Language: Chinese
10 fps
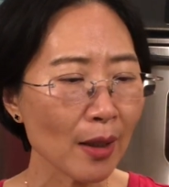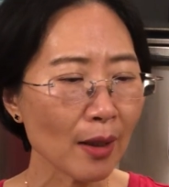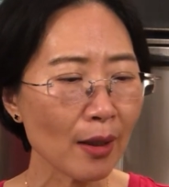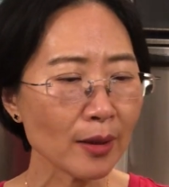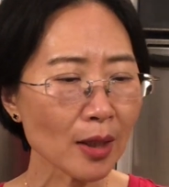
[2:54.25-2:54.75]

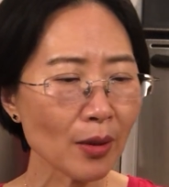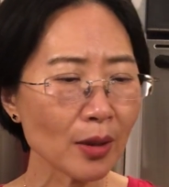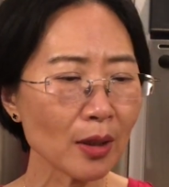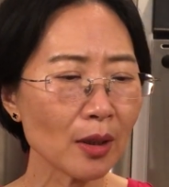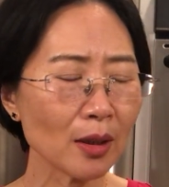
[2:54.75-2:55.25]
呃，再有
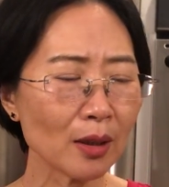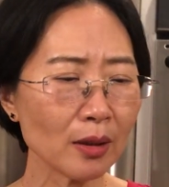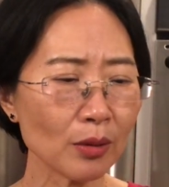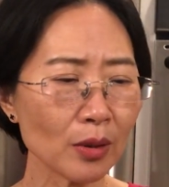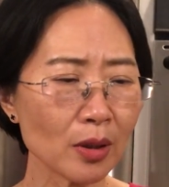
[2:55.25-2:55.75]
一个
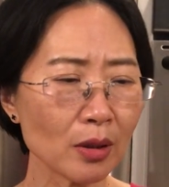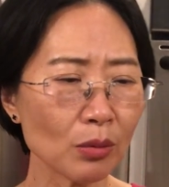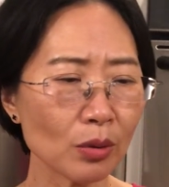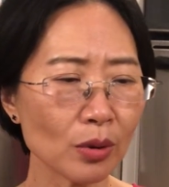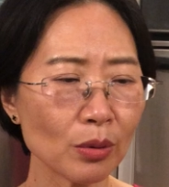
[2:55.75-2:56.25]
很有意思，
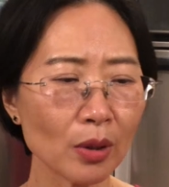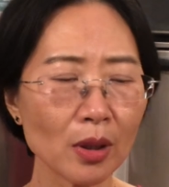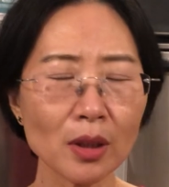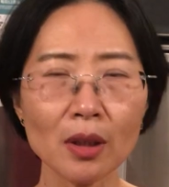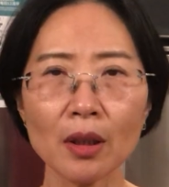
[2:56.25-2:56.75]
我是觉得
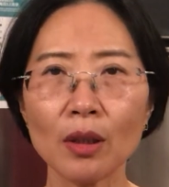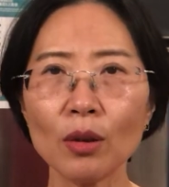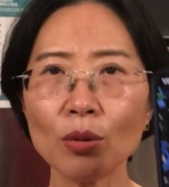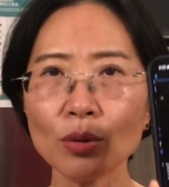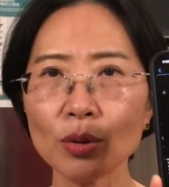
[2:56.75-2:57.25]
这个
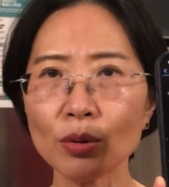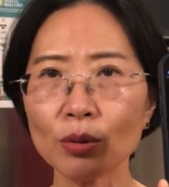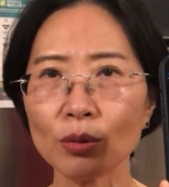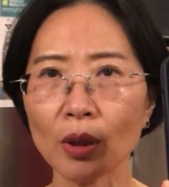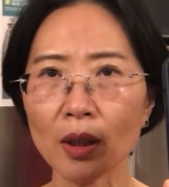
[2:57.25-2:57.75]

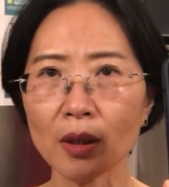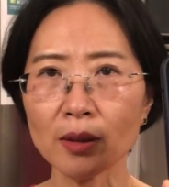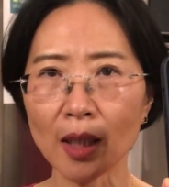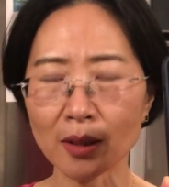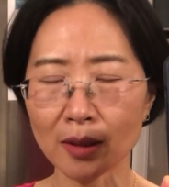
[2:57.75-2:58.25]
O2，呃，
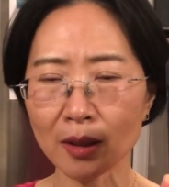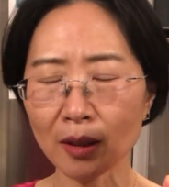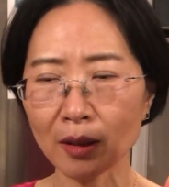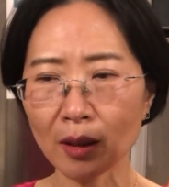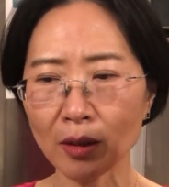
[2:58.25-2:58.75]
氧气
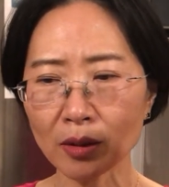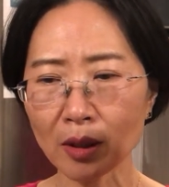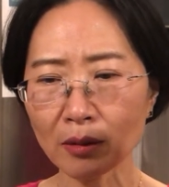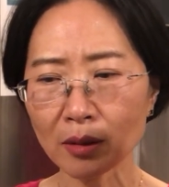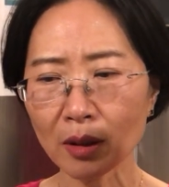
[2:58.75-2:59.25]
的，好
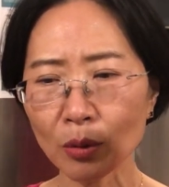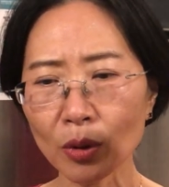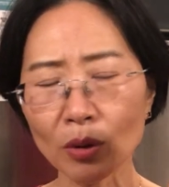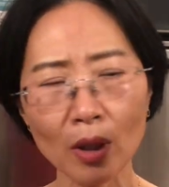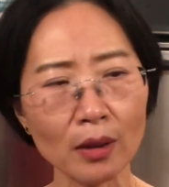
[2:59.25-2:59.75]
像测的我
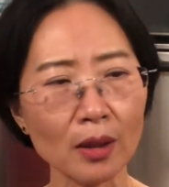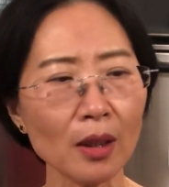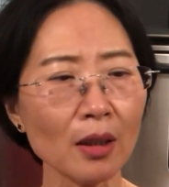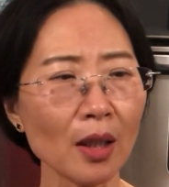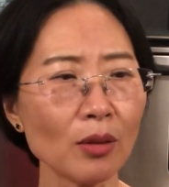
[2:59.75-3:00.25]
有点
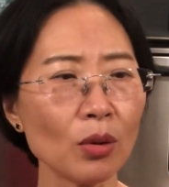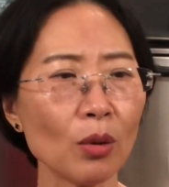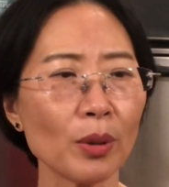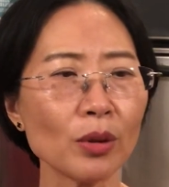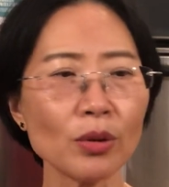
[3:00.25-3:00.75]
低，他说
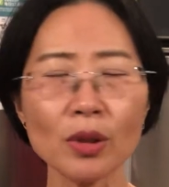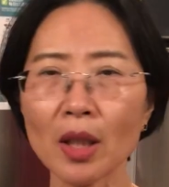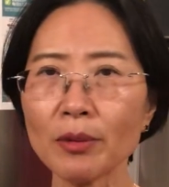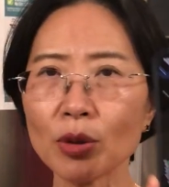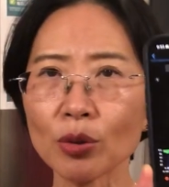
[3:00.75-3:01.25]
我平均
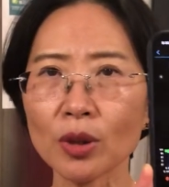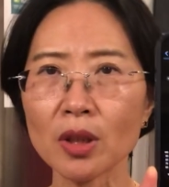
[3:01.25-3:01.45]
才九十